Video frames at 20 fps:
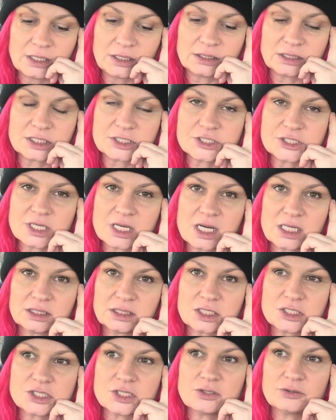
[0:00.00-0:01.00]
i też ta
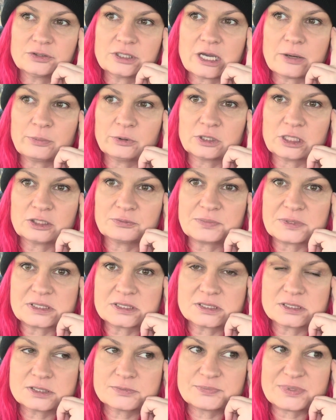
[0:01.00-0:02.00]
karta zielona ponad
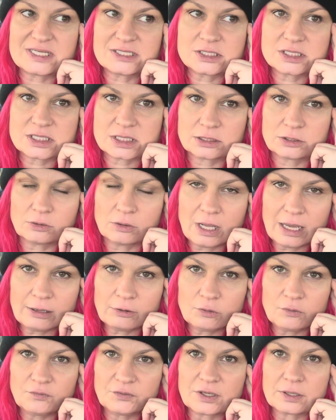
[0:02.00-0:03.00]
500
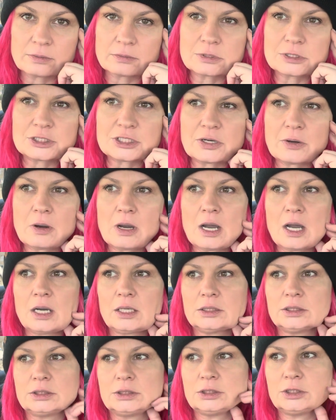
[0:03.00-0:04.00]
dolarów. Jakbym
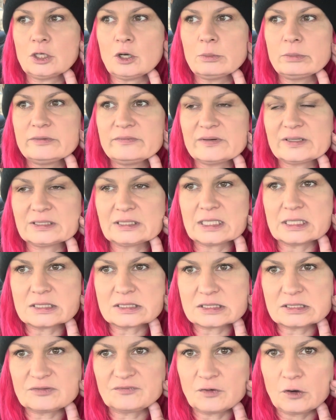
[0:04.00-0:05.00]
chciała y,
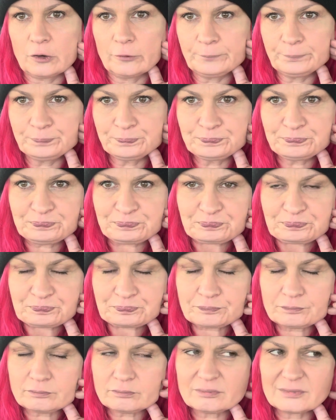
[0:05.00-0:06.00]
obywatelstwo,
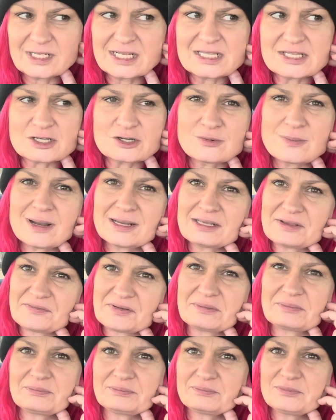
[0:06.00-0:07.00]
co chyba nie
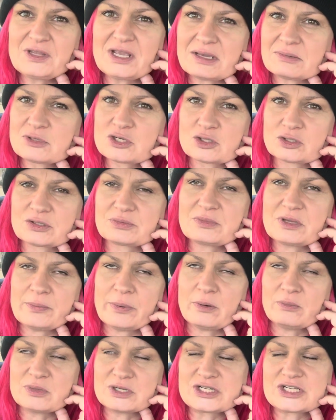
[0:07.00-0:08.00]
wiem, nie wiem, czy o tym nie
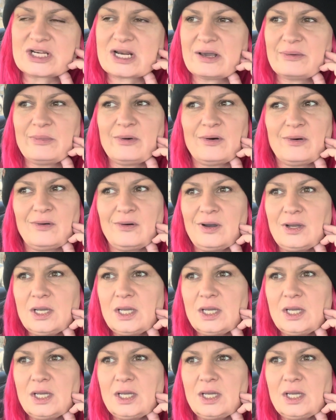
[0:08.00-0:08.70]
pomyślę, bo